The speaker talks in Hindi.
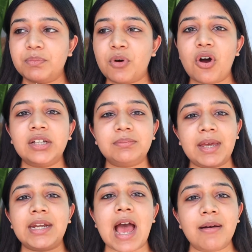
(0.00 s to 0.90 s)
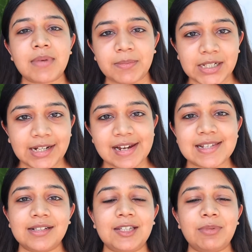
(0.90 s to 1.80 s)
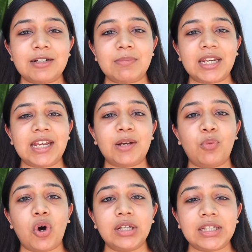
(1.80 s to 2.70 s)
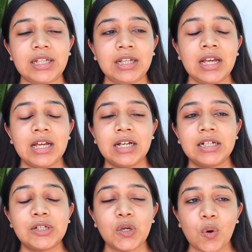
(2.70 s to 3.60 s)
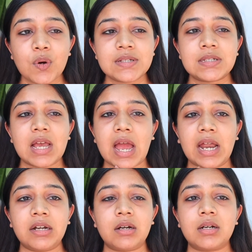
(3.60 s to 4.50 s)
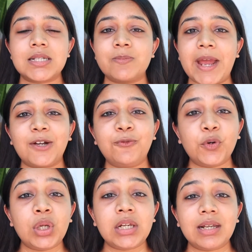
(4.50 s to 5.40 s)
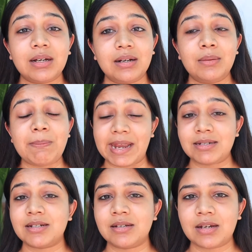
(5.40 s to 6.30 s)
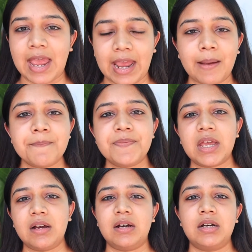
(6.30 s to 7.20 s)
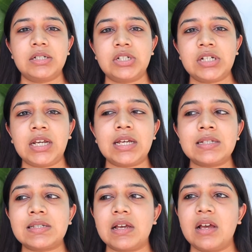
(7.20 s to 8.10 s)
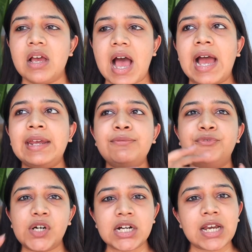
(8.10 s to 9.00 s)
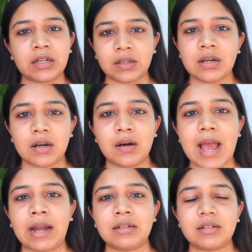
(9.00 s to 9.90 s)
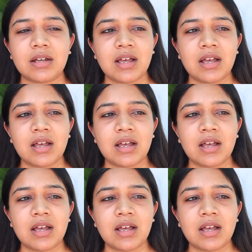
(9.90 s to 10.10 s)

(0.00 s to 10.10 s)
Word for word: बहुत मैं नाम अभी नहीं ले सकती बट मेरी एक बहुत ही क्लोज एंड रिस्पेक्टफुल मेंटर हैं शी इज़ आई वर्कड अंडर हर एंड